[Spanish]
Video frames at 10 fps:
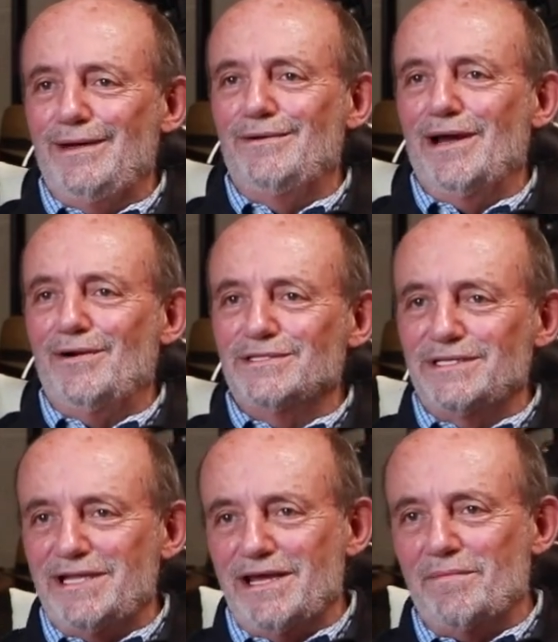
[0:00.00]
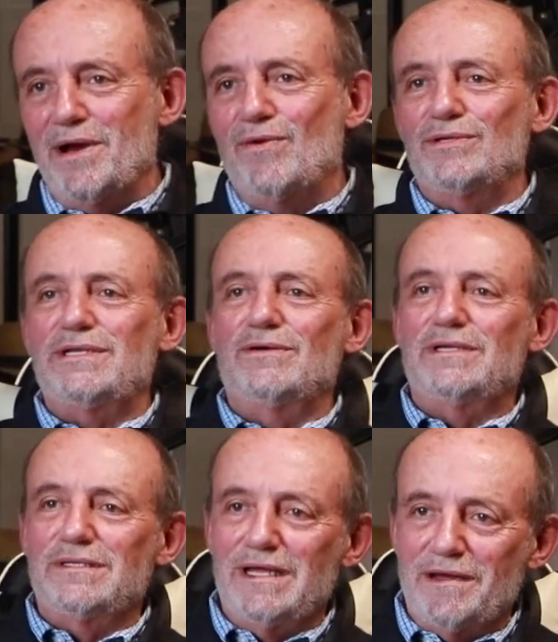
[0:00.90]
Y una cosa te llama a otra,
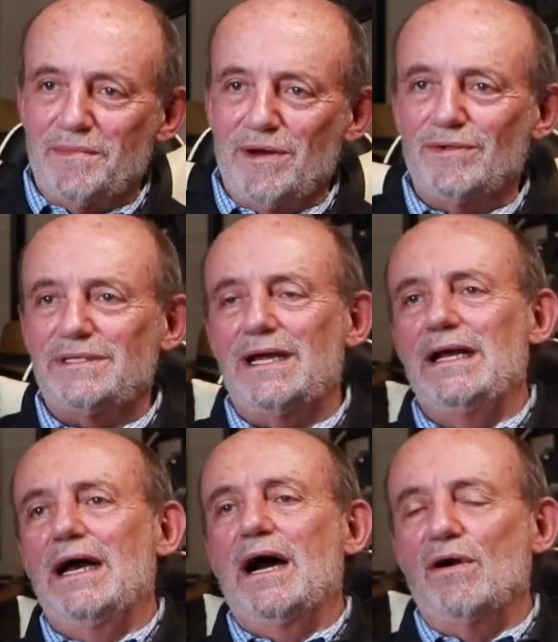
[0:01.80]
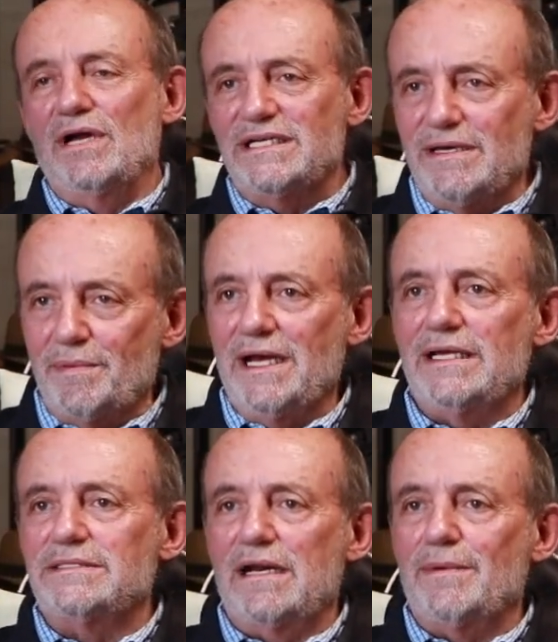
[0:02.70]
otra te llama a otra, aunque siempre hay
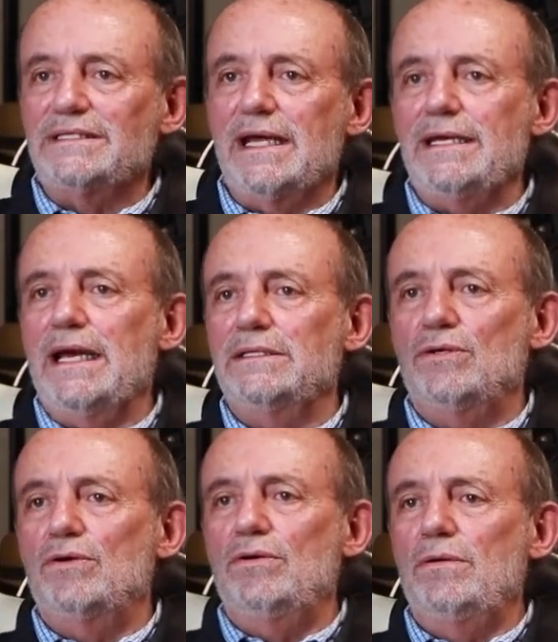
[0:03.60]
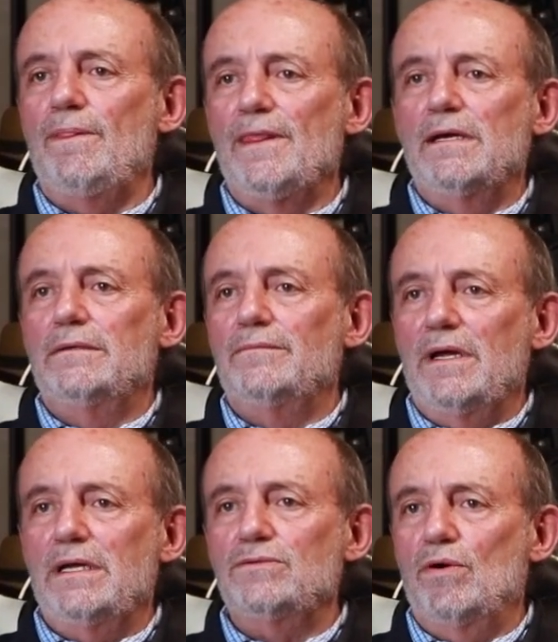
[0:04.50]
que estar batallando, ¿no?
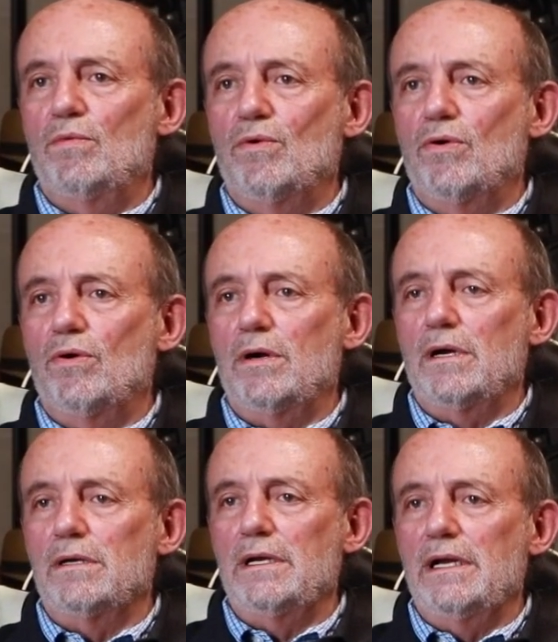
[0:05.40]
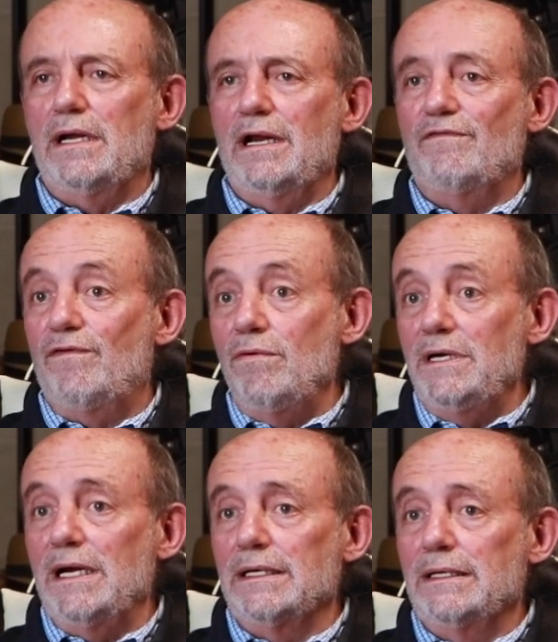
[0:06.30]
Es como ah, el
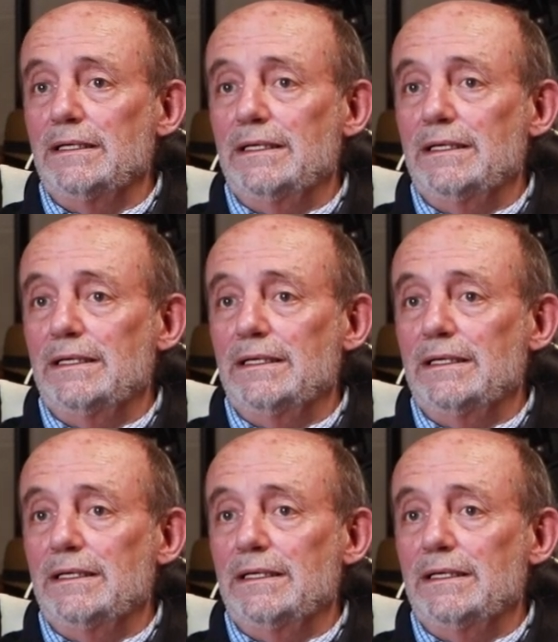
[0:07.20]
Fonca.